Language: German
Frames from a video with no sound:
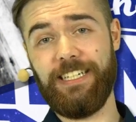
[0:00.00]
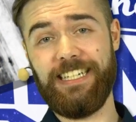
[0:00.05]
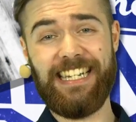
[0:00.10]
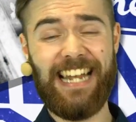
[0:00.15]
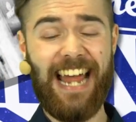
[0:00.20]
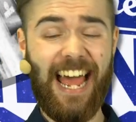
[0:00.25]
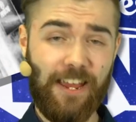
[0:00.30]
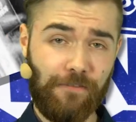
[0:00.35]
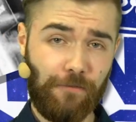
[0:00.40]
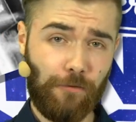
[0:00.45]

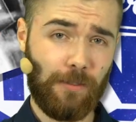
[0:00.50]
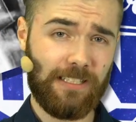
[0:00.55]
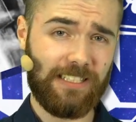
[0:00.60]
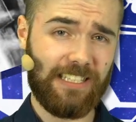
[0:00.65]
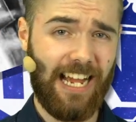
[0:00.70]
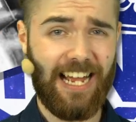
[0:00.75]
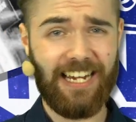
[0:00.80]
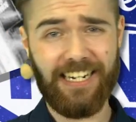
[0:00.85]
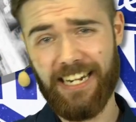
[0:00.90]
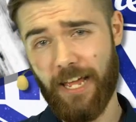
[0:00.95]
Live
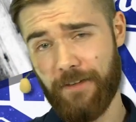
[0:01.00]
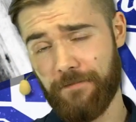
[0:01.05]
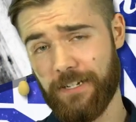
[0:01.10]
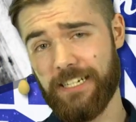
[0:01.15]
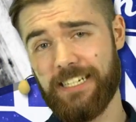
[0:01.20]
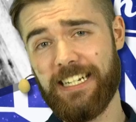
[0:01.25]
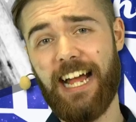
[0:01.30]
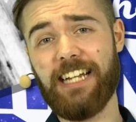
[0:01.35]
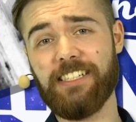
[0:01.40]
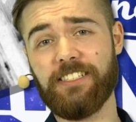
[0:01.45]
übertragen, live
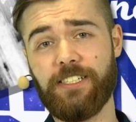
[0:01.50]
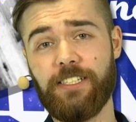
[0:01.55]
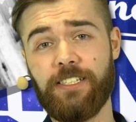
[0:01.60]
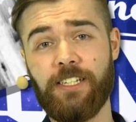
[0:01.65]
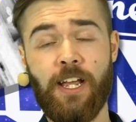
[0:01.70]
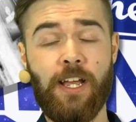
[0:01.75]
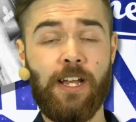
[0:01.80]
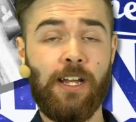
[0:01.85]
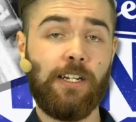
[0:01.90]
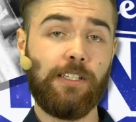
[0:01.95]
gecastet
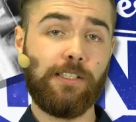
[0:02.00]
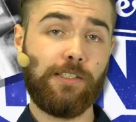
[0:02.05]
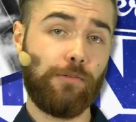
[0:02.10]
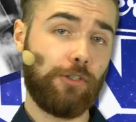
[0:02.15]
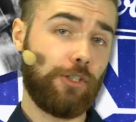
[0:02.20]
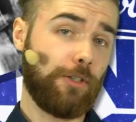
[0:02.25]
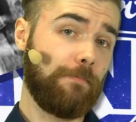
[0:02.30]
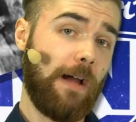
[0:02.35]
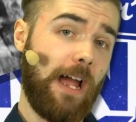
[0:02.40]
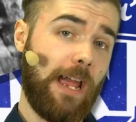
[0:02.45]

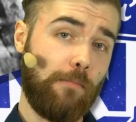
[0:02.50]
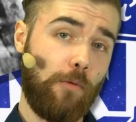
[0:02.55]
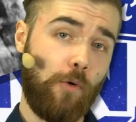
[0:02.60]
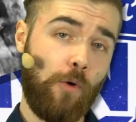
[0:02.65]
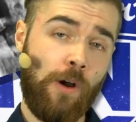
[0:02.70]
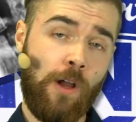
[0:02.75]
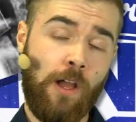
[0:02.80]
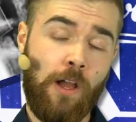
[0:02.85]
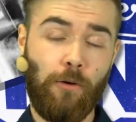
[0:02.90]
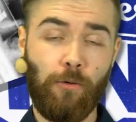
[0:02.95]
zwischen Maimo
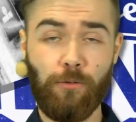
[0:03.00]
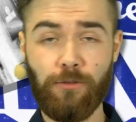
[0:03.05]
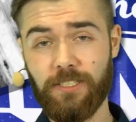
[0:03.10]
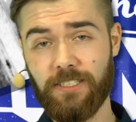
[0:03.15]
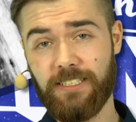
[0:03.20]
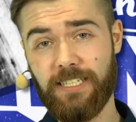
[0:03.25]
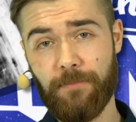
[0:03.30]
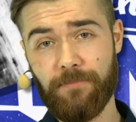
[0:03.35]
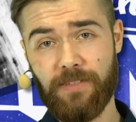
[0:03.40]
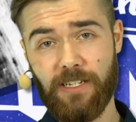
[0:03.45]
und
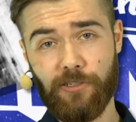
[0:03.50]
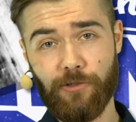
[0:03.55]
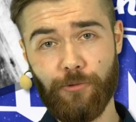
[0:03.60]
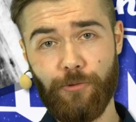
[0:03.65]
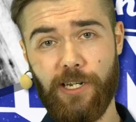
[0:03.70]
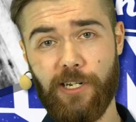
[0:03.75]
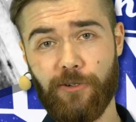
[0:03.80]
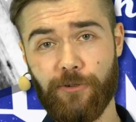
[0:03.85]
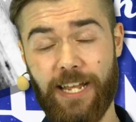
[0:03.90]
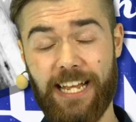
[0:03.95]
Attempting to
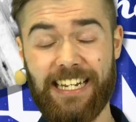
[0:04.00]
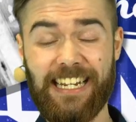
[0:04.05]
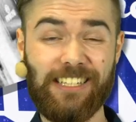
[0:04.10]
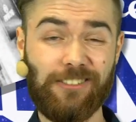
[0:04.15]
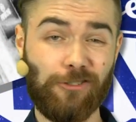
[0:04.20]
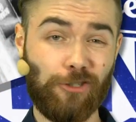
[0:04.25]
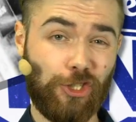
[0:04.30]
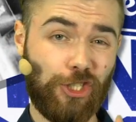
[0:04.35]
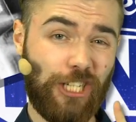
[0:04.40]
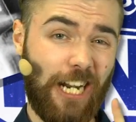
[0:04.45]
Reconnect.
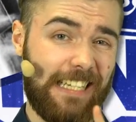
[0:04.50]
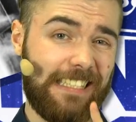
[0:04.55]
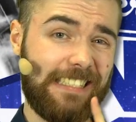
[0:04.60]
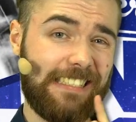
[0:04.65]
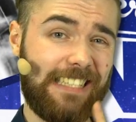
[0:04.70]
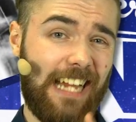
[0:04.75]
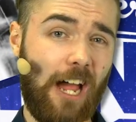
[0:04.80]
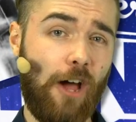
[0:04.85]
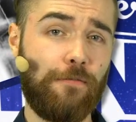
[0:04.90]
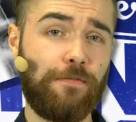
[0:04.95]
Also
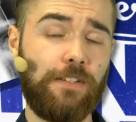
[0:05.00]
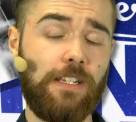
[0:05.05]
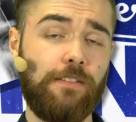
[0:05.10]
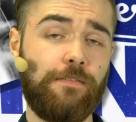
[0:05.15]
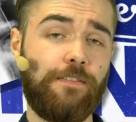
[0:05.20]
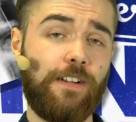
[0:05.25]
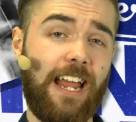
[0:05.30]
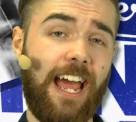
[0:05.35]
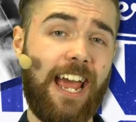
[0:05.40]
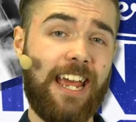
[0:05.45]
schaltet da auf jeden
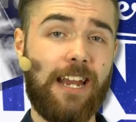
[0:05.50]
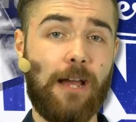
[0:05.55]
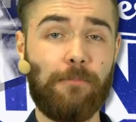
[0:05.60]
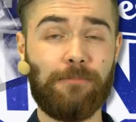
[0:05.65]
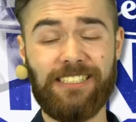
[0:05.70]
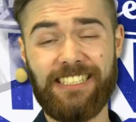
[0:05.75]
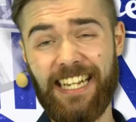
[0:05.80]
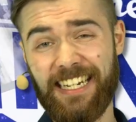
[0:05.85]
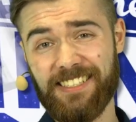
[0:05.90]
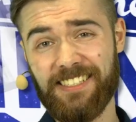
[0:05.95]
Fall ein am
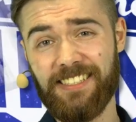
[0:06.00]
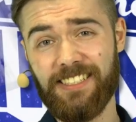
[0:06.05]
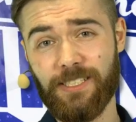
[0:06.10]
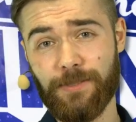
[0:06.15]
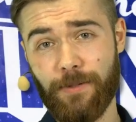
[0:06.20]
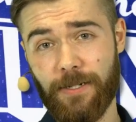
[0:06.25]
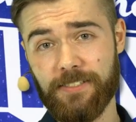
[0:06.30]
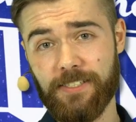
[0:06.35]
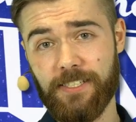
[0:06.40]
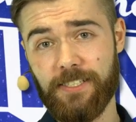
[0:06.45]

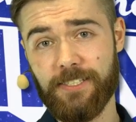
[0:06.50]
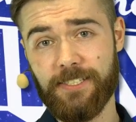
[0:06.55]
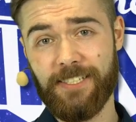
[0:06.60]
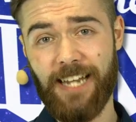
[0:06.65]
26.08.